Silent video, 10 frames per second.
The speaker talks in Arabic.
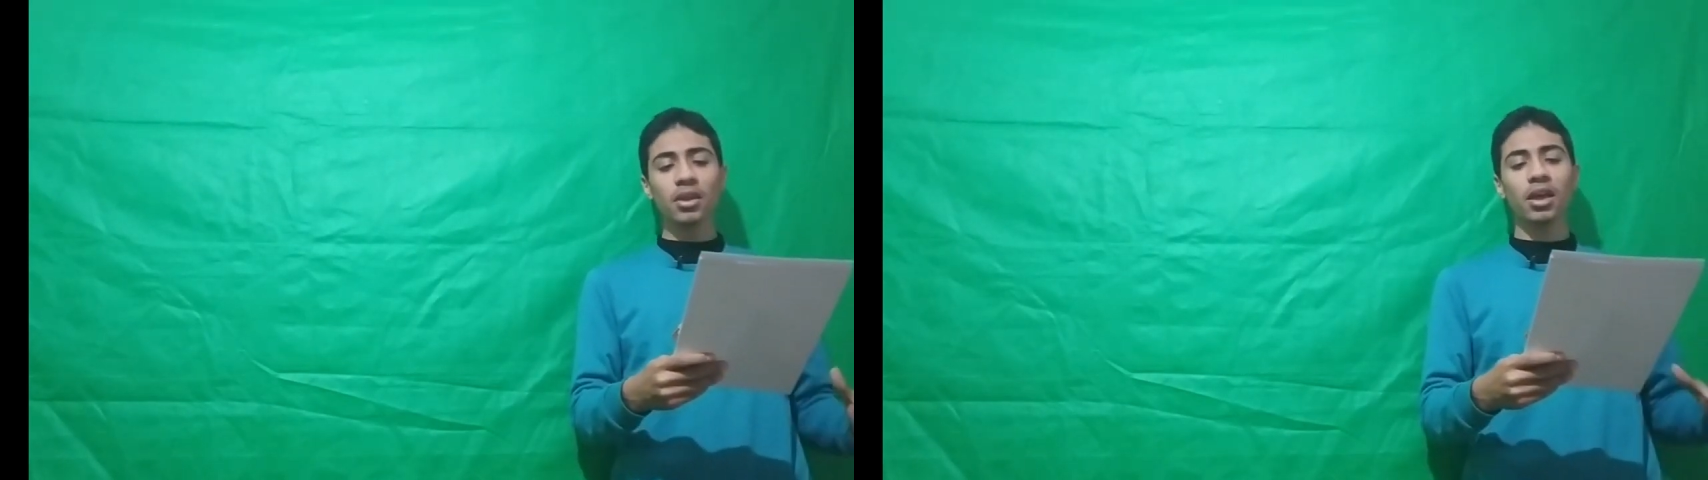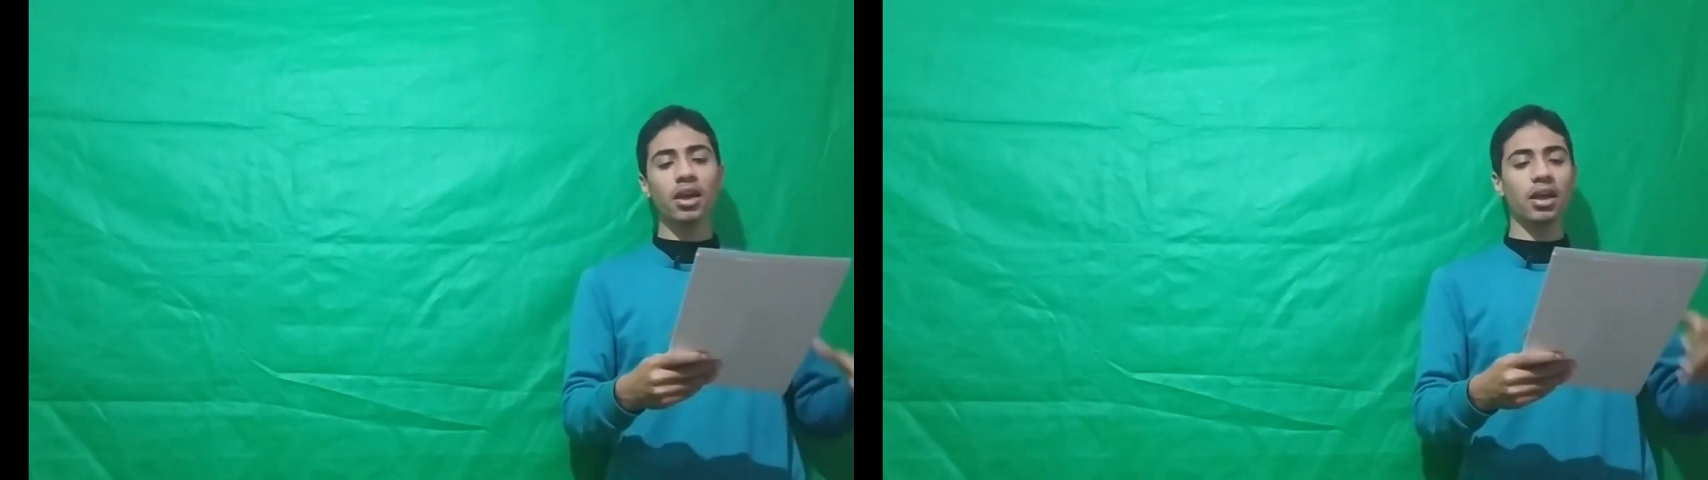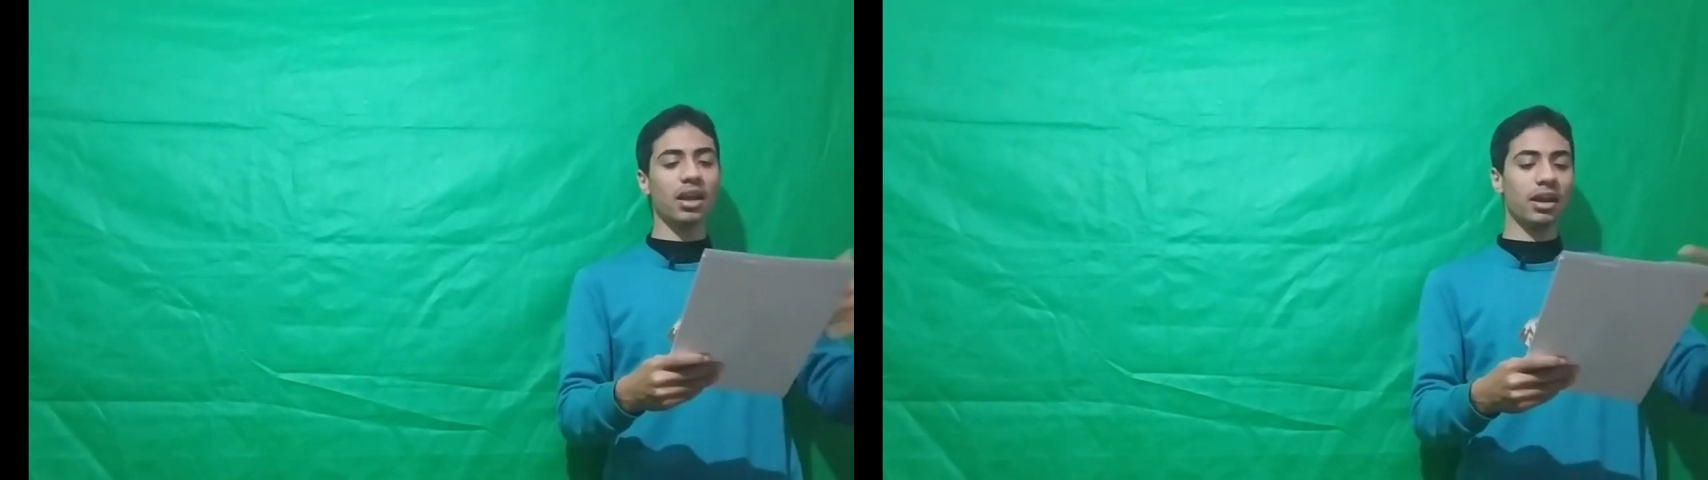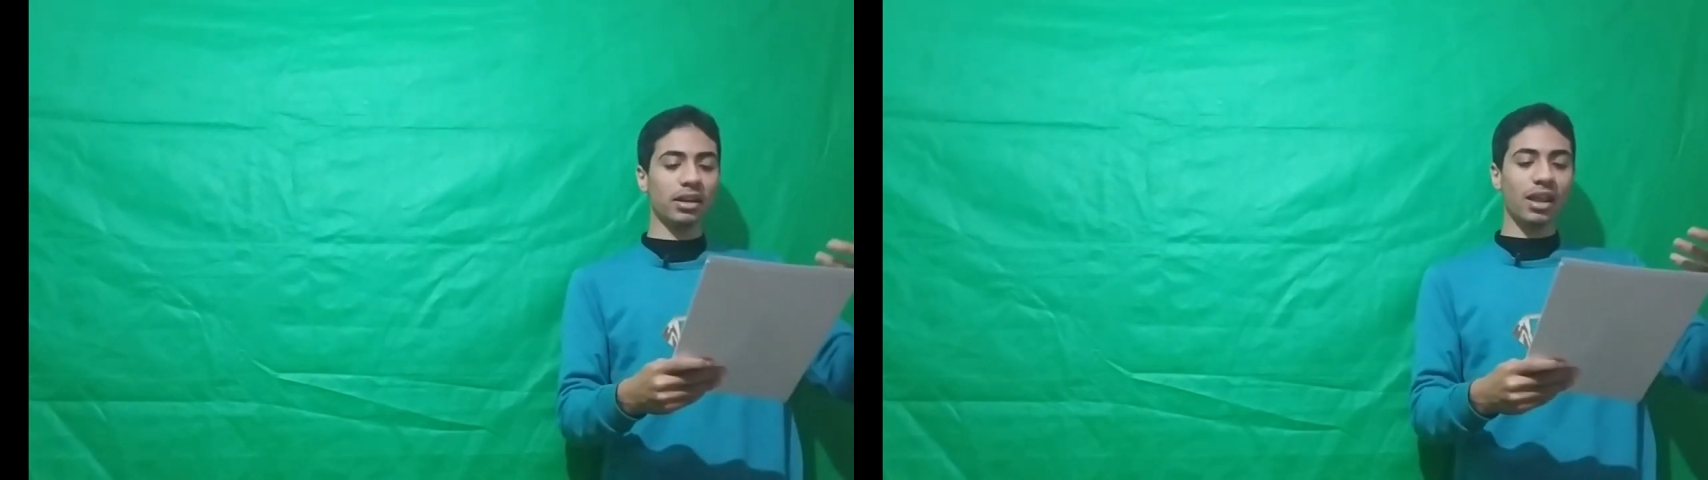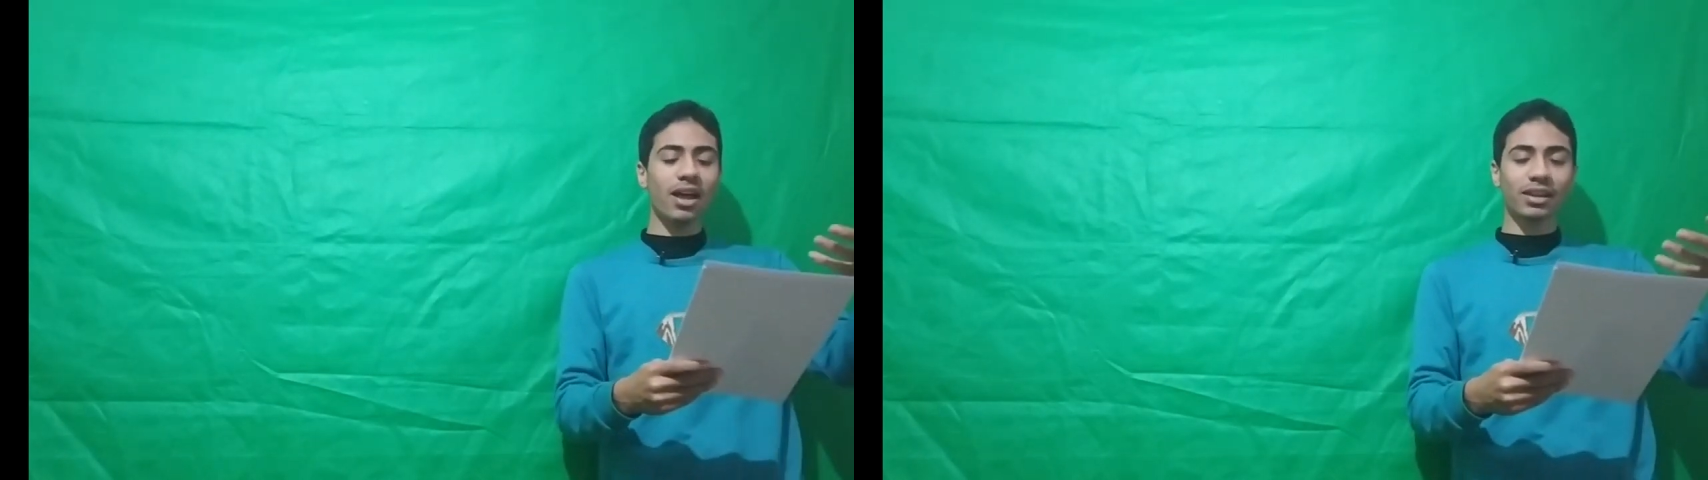آه،
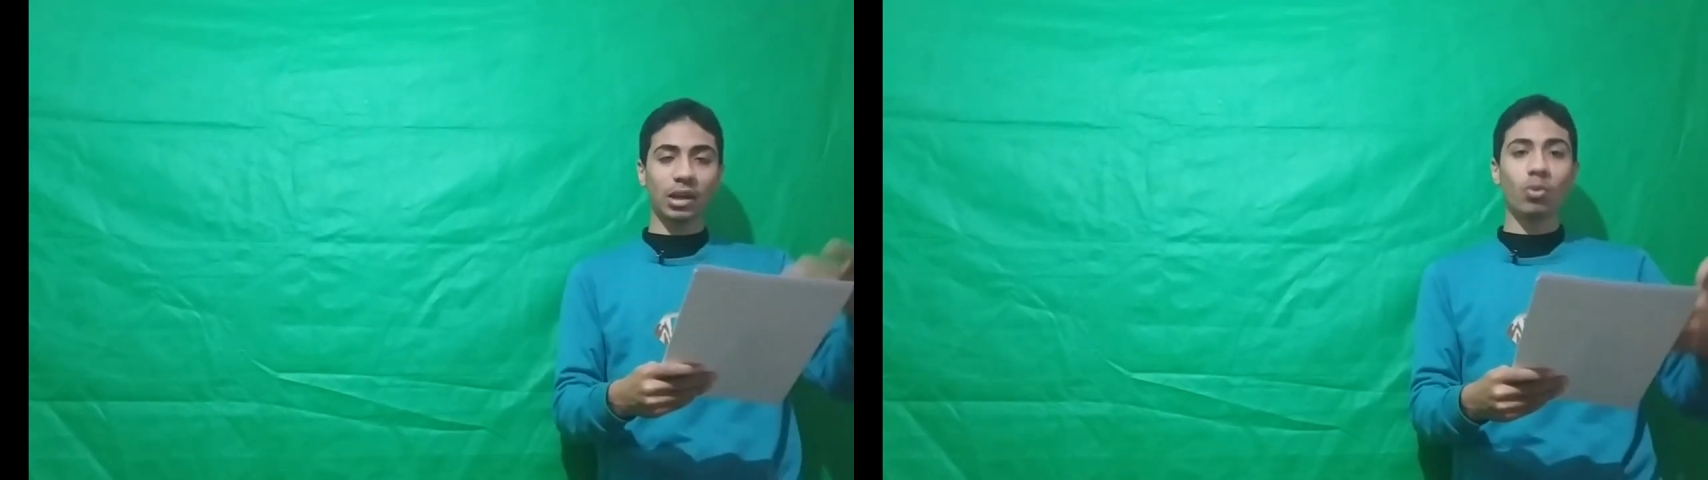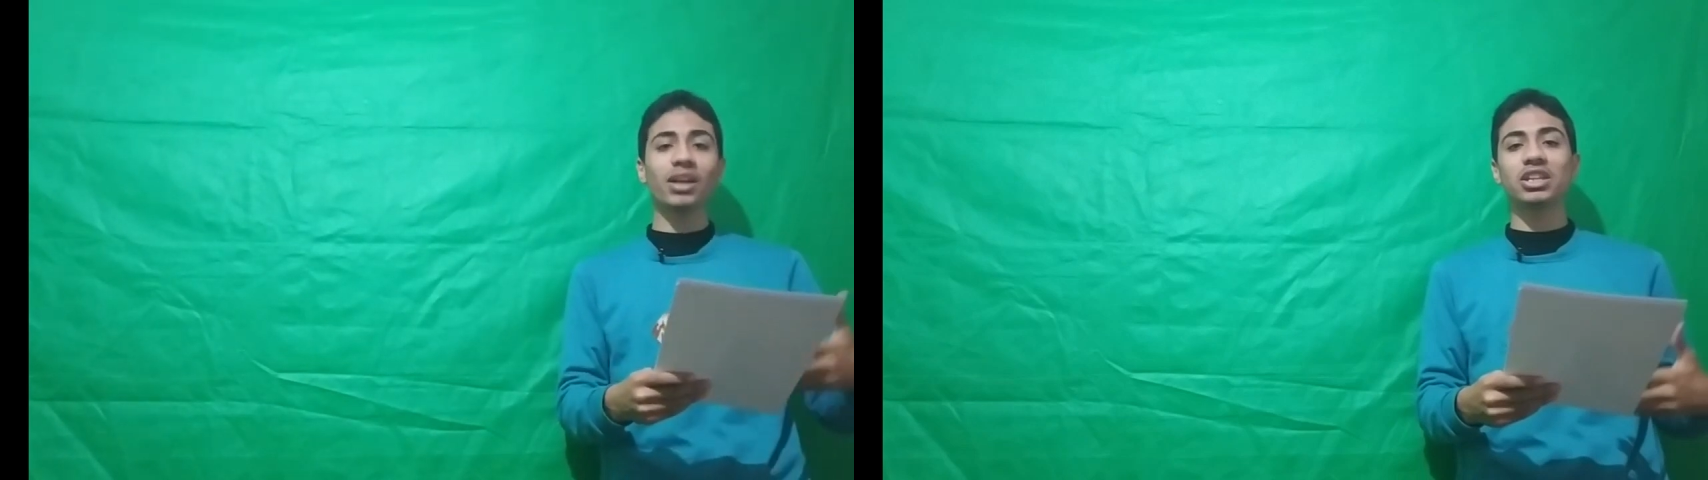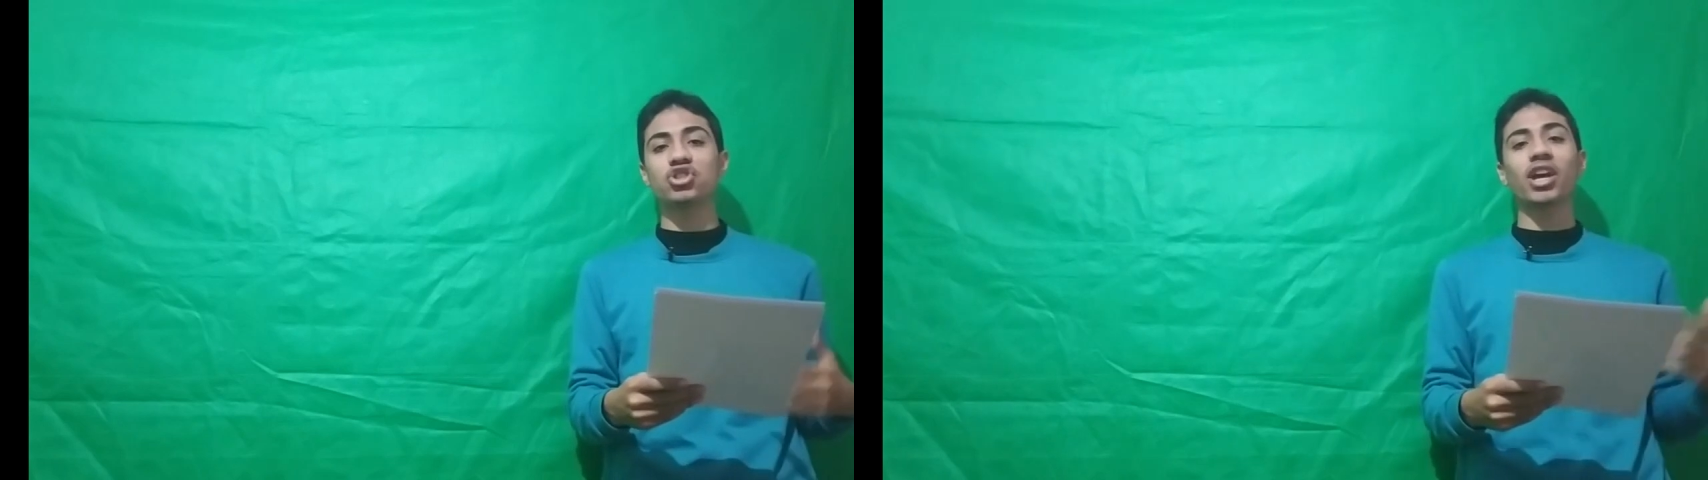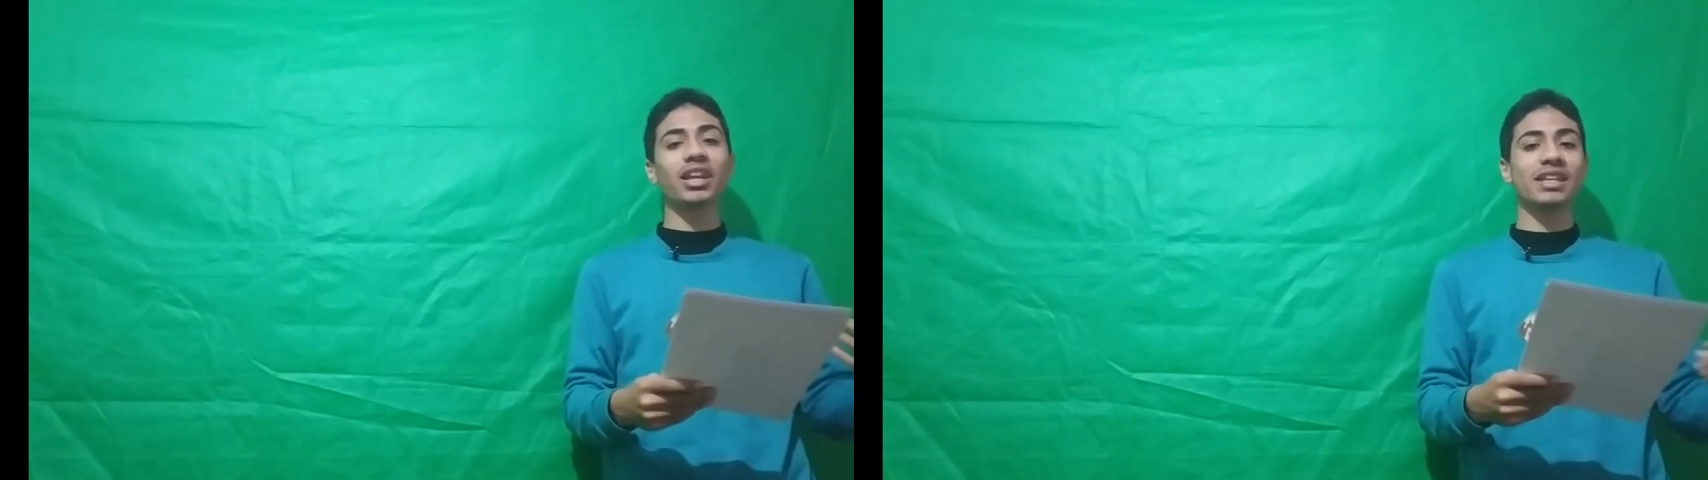ده دلوقتي شكل